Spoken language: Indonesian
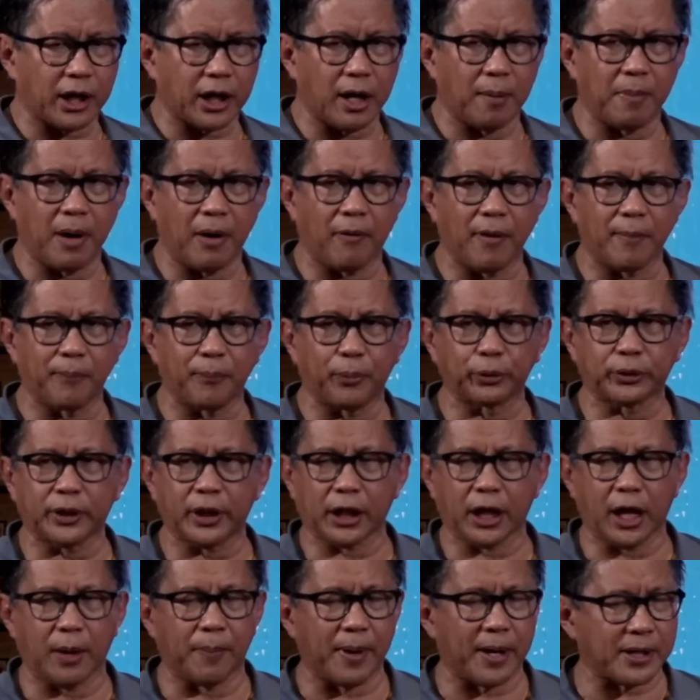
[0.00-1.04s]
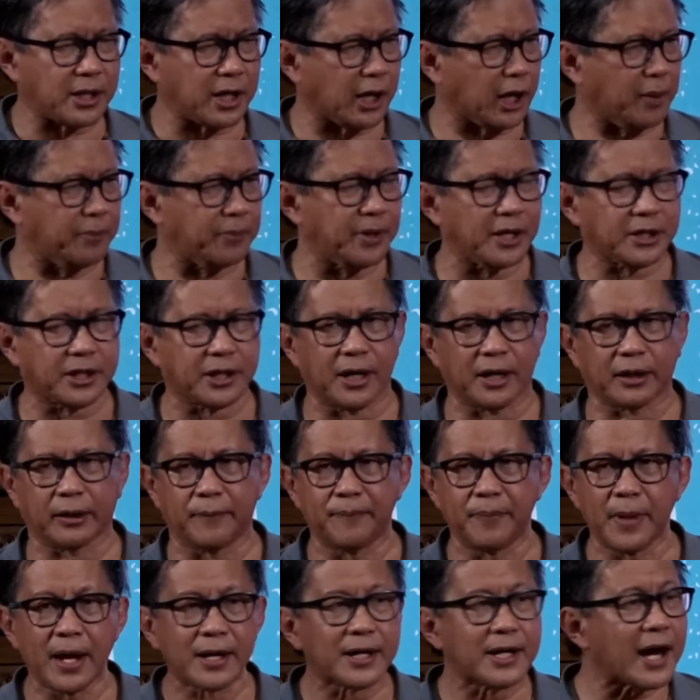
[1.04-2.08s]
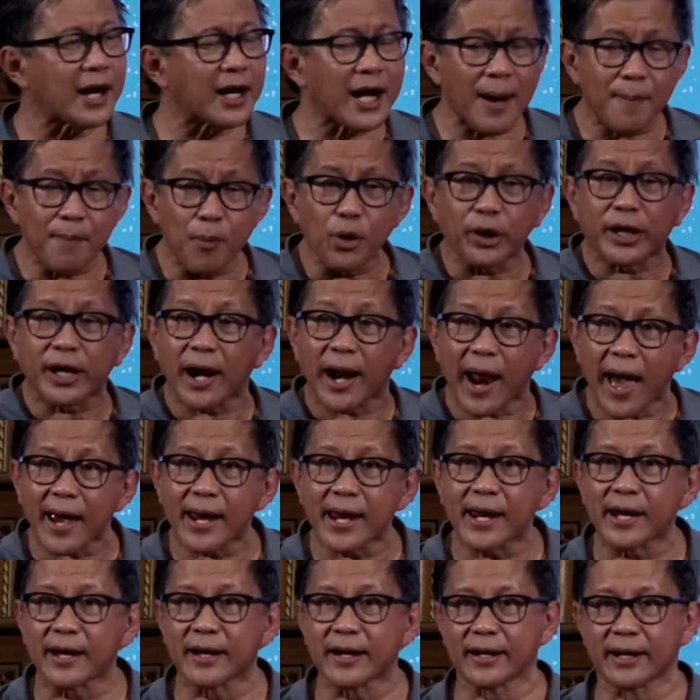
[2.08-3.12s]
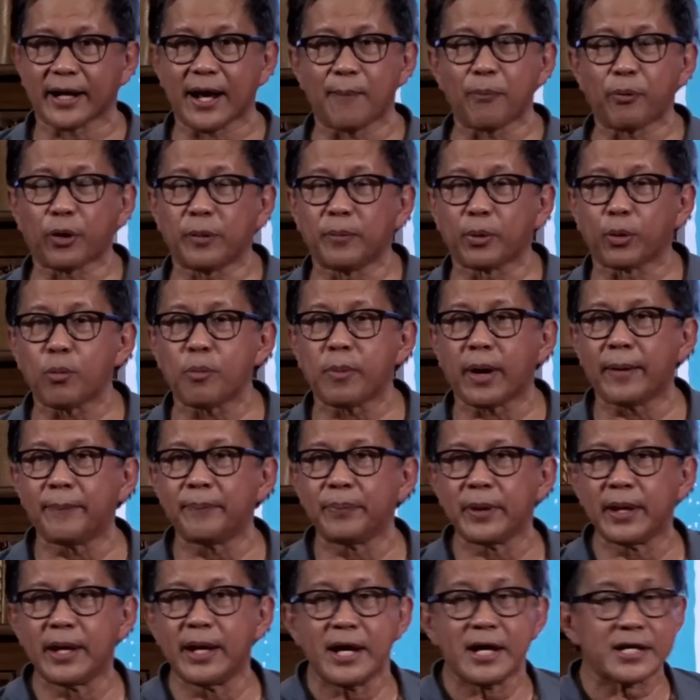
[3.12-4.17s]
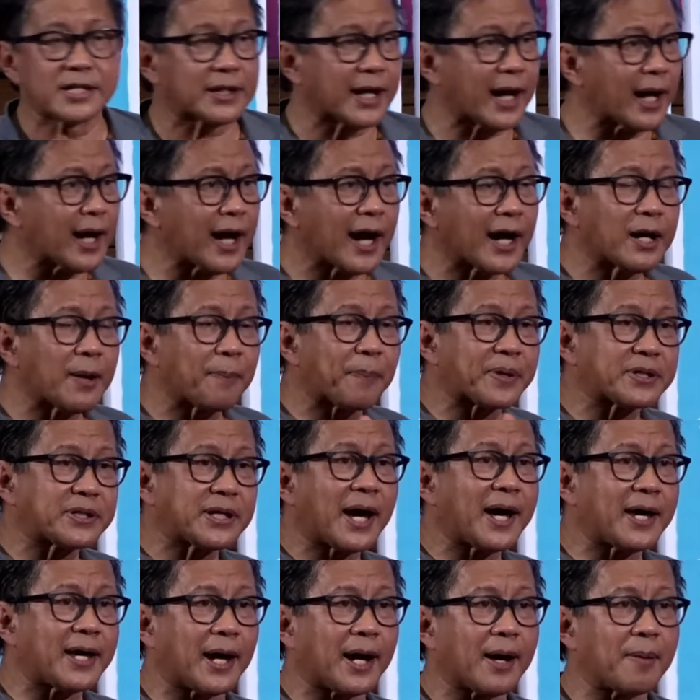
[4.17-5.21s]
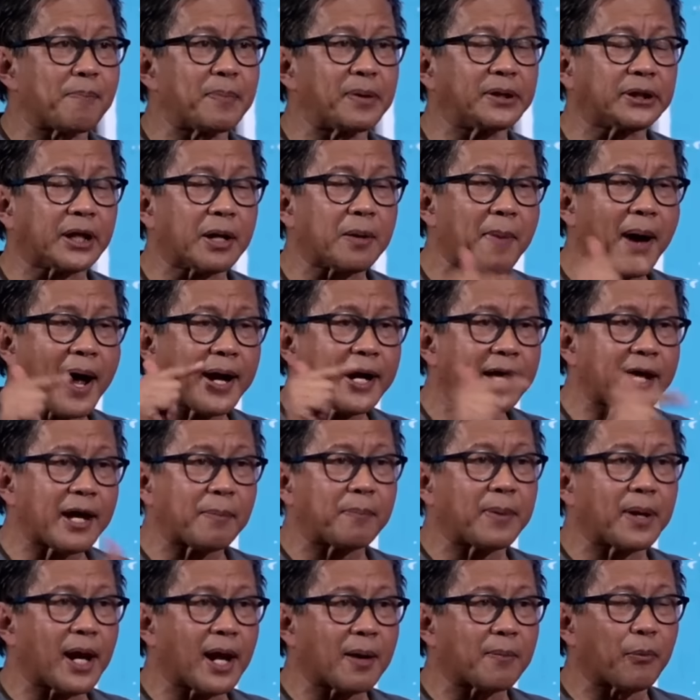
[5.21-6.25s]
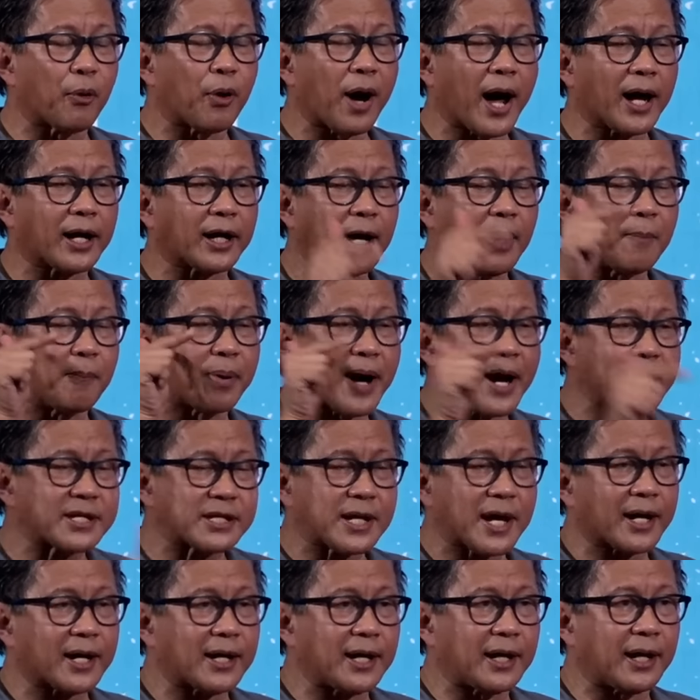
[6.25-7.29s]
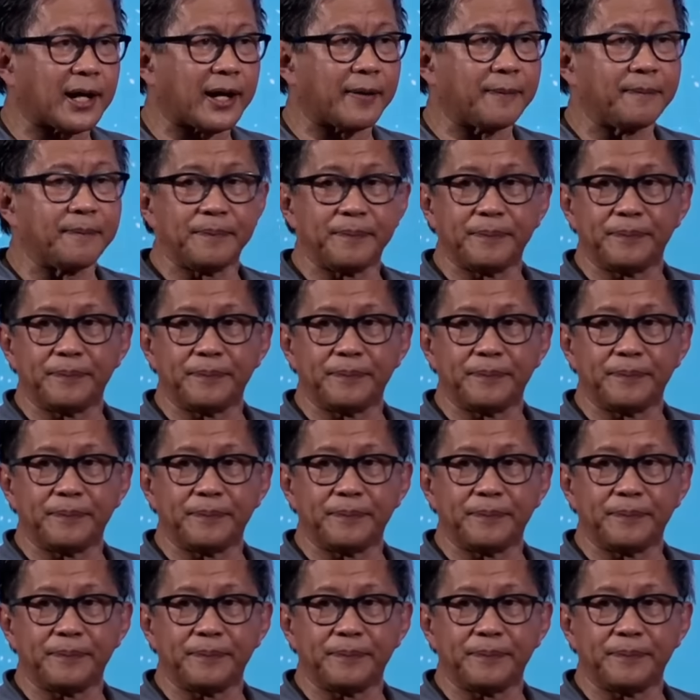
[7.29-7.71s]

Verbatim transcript: harga bawang putih, harga beras, harga minyak sekian. Dan nggak mungkin lain, nggak mungkin berubah. Sekarang Anda percaya menteri mana yang bilang bahwa harga beras hari ini,